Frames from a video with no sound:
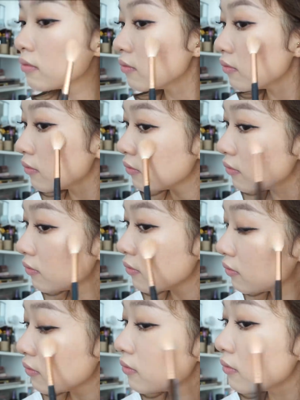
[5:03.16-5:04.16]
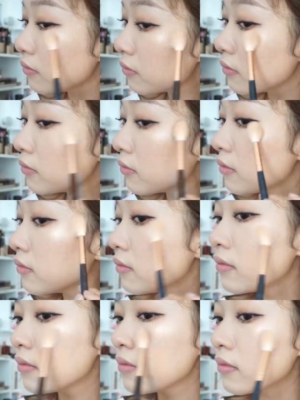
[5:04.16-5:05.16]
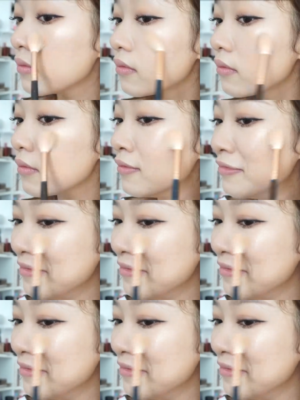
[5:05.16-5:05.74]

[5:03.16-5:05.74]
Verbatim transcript: Mọi người có highlight nào mà recommend cho mình thì